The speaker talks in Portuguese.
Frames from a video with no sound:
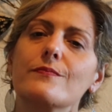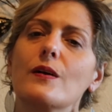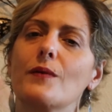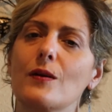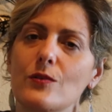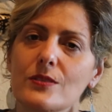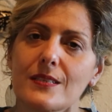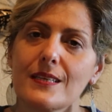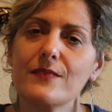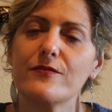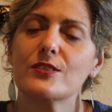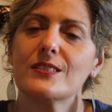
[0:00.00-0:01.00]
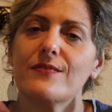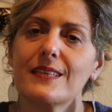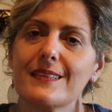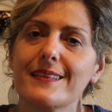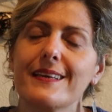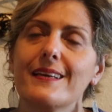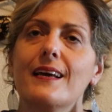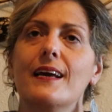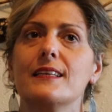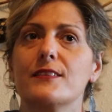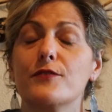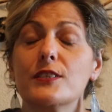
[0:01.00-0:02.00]
uma coisa que você vai ter,
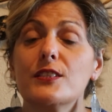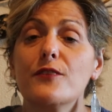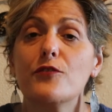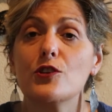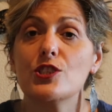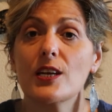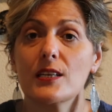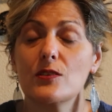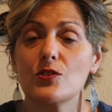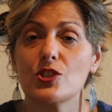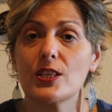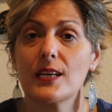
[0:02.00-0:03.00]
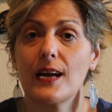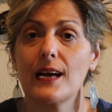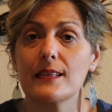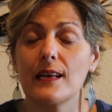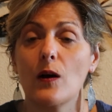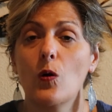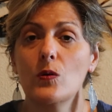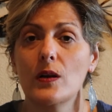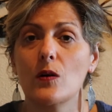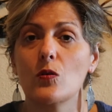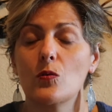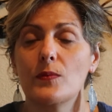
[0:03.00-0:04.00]
se você for diagnosticada ou
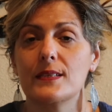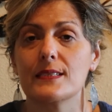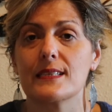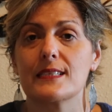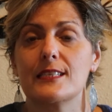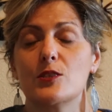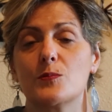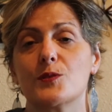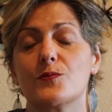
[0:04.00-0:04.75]
não com uma dessas síndromes,